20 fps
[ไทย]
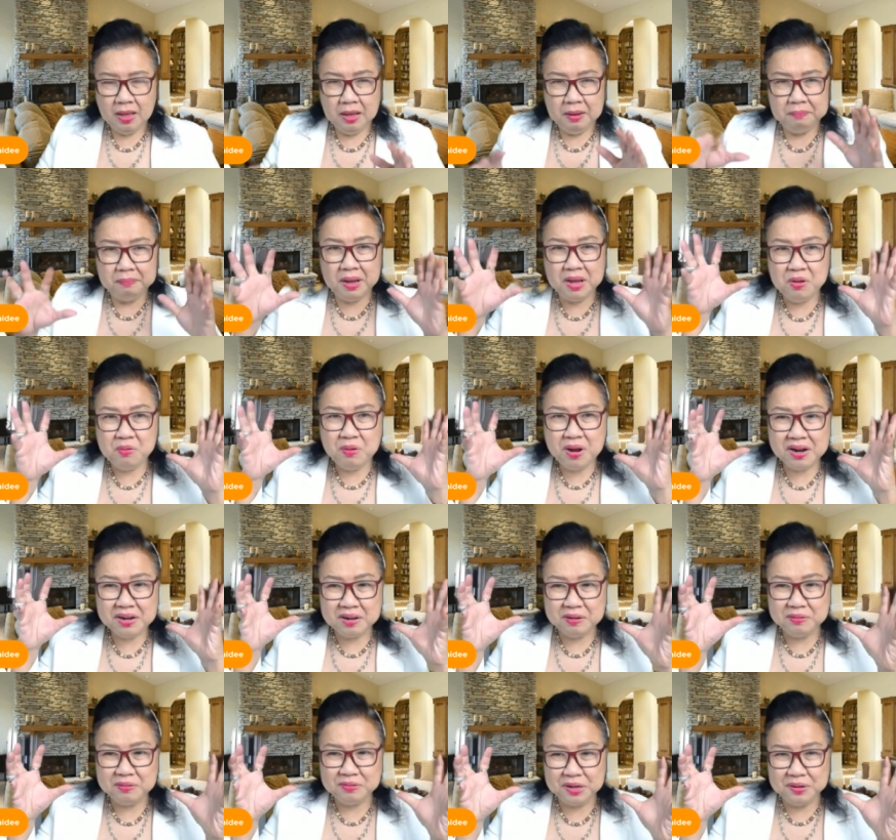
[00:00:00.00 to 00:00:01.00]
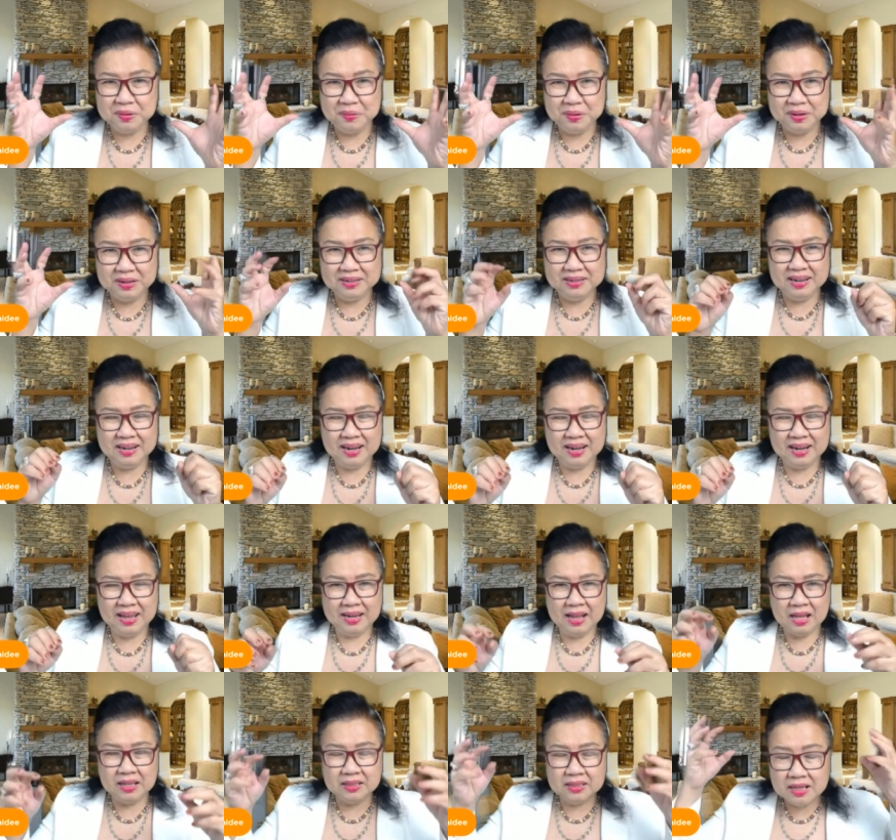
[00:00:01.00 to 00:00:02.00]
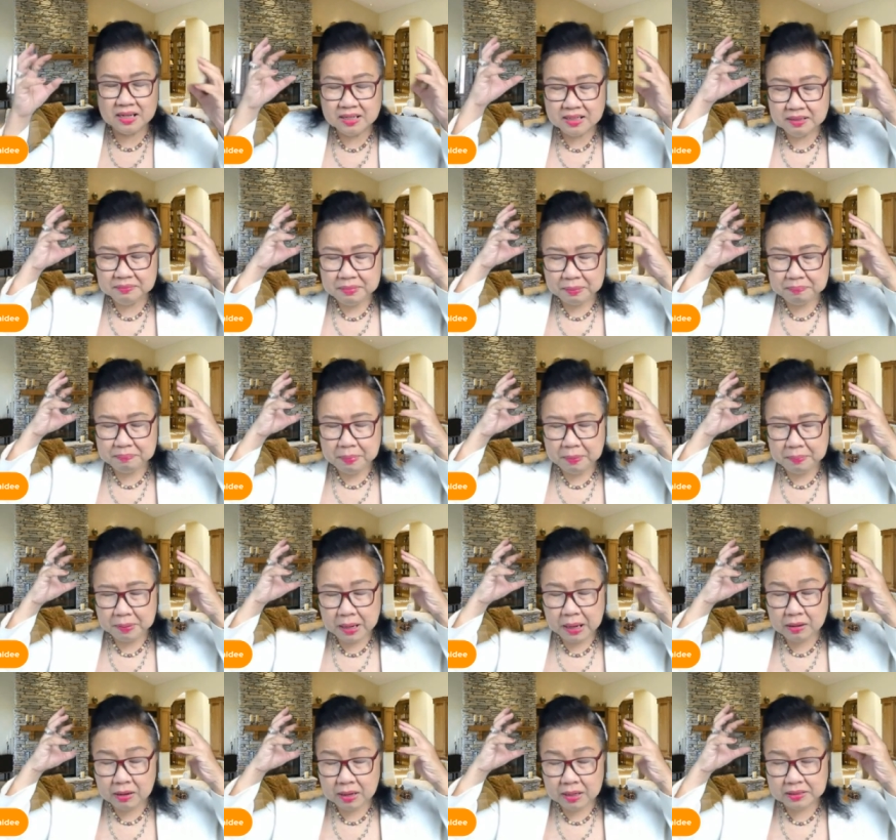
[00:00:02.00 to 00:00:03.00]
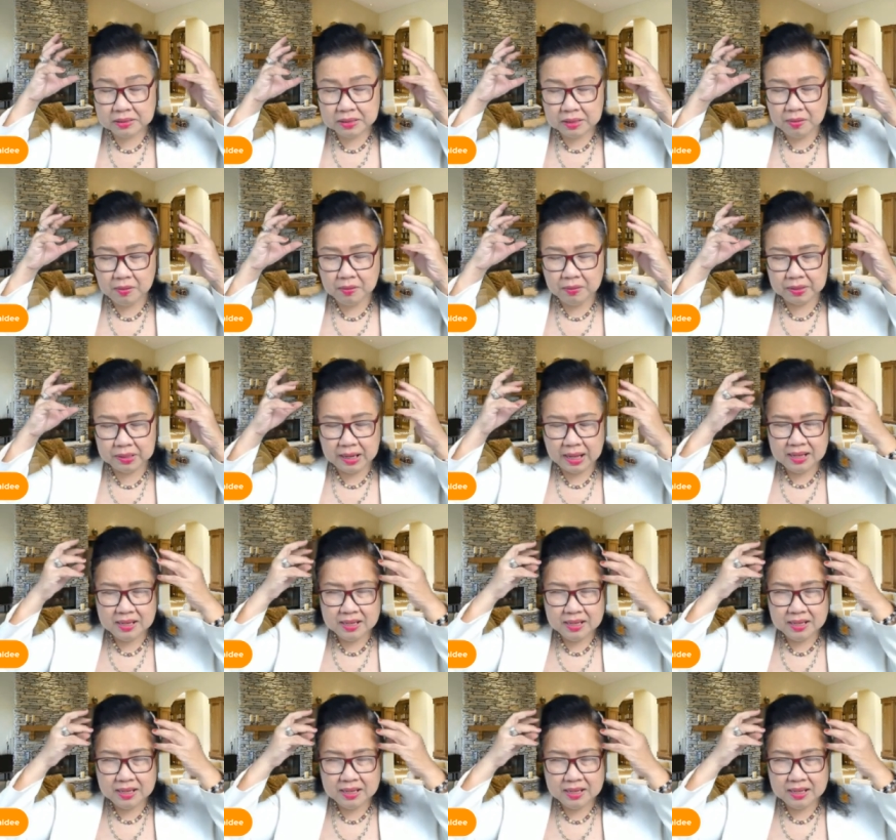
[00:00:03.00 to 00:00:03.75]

ไม่ว่าเราจะนอนหรืออะไรนะตื่นขึ้นมาปักกระกำลังจะนอนนะ